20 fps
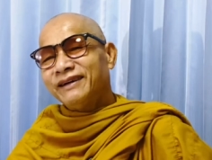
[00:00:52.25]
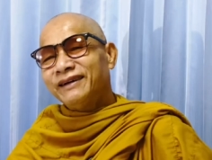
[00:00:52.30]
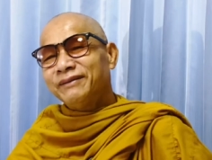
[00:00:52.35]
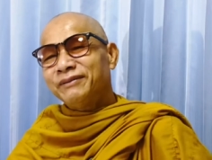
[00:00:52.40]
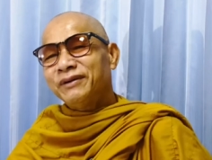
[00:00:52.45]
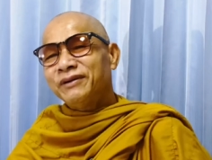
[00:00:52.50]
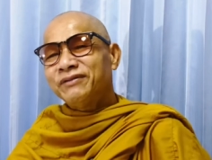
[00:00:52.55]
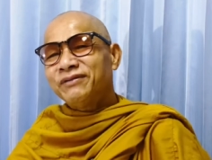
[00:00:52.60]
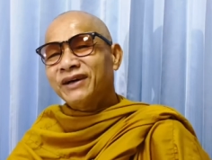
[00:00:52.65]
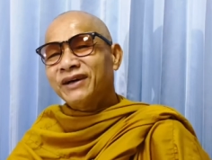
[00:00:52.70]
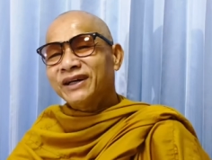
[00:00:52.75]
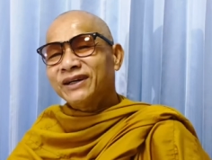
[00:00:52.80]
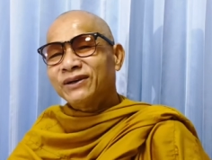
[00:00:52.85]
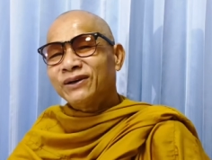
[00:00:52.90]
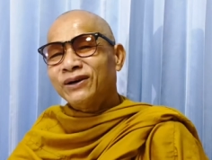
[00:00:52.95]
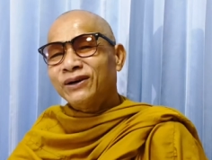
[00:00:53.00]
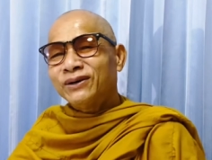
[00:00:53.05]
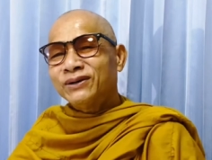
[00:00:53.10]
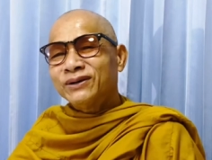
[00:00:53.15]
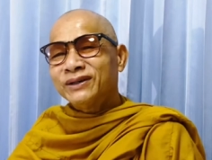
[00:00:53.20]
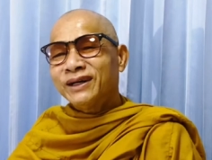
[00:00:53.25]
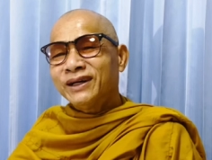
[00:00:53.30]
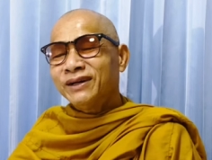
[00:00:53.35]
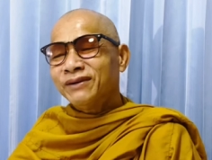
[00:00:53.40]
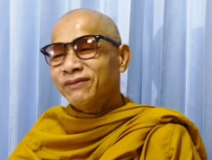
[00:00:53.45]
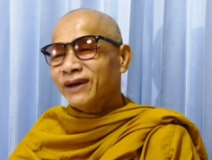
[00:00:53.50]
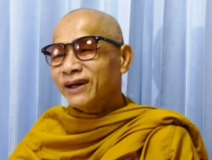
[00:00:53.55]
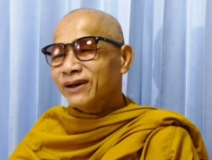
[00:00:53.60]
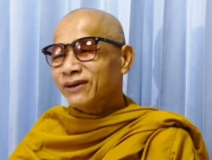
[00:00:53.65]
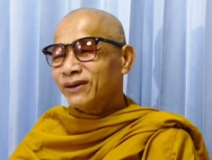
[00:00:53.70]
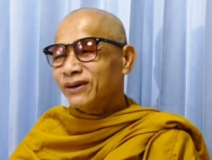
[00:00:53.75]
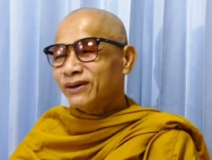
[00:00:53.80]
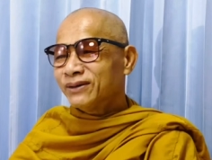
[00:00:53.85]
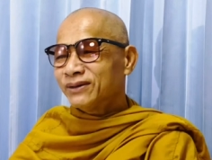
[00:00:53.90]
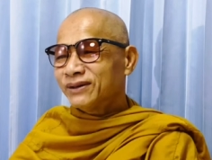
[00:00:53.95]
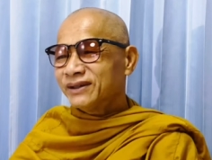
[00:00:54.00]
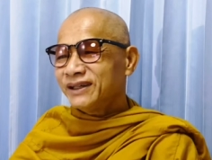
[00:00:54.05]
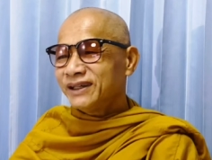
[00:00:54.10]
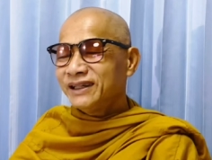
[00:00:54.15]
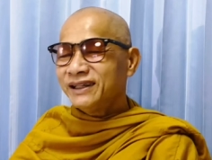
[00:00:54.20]
ไปฟันคอคนนั้นฟันคอค
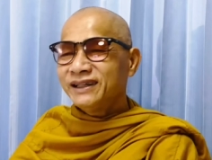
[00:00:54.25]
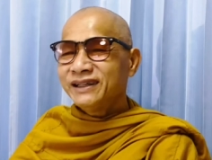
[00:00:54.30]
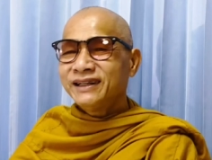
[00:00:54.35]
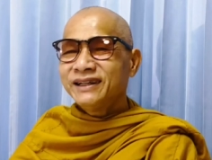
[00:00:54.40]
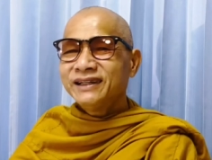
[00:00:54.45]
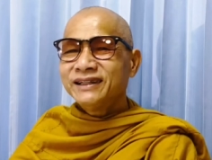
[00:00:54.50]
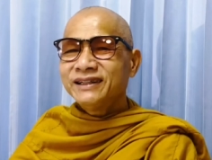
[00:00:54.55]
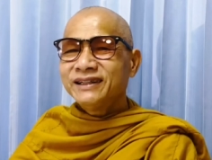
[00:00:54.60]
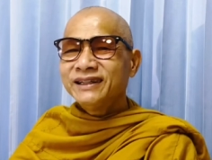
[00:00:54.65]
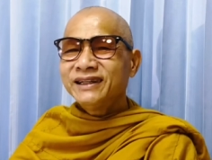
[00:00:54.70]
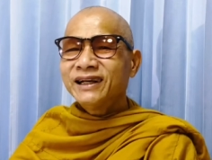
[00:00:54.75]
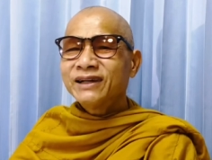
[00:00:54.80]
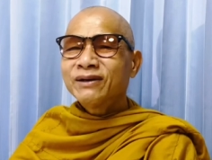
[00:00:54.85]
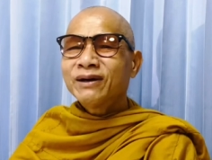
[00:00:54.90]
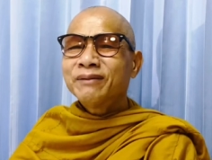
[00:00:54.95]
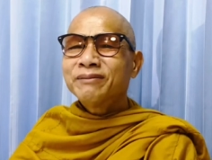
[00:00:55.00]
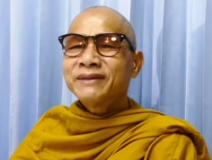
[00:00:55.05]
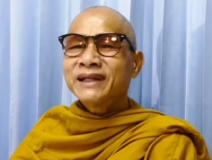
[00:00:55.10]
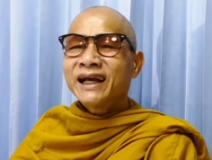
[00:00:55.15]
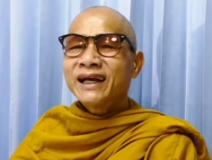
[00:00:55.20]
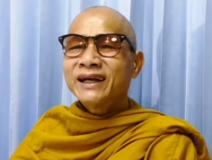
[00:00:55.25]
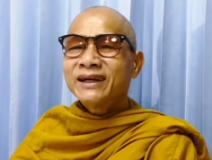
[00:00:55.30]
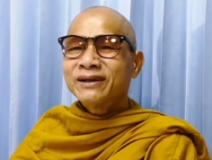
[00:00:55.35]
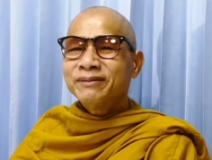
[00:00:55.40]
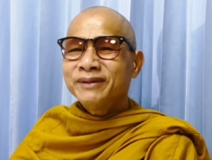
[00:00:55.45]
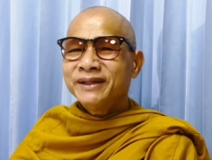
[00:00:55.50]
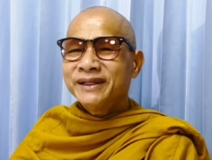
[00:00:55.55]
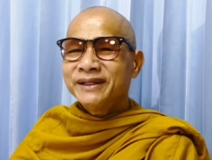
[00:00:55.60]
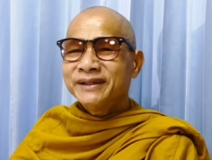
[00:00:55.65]
นนี้ ถึงแก่ความตายก็มี